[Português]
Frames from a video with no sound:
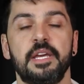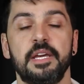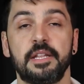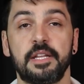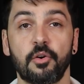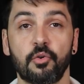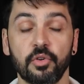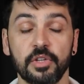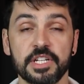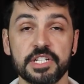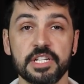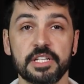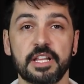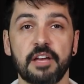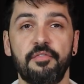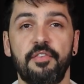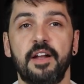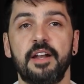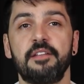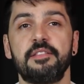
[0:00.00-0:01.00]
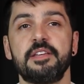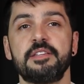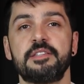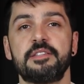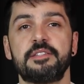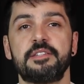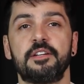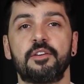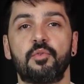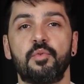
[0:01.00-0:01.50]
Então, quando a gente está falando
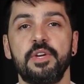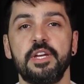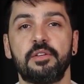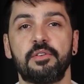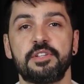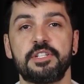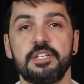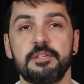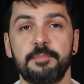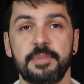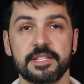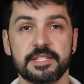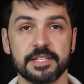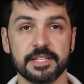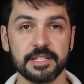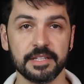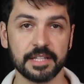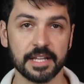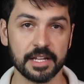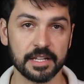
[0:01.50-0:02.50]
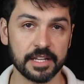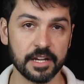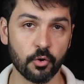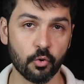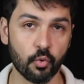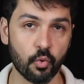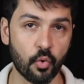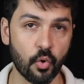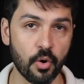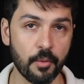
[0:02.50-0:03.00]
desse circuito, a gente precisa entender o
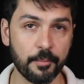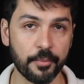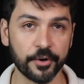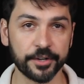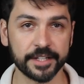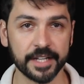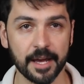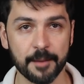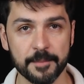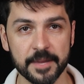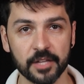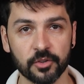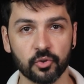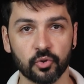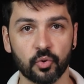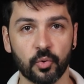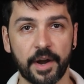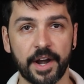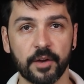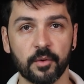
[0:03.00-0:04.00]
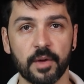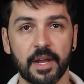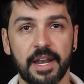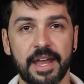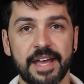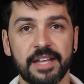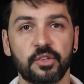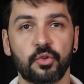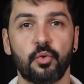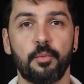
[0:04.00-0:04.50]
comportamento do arco
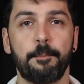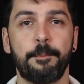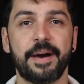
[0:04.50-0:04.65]
elétrico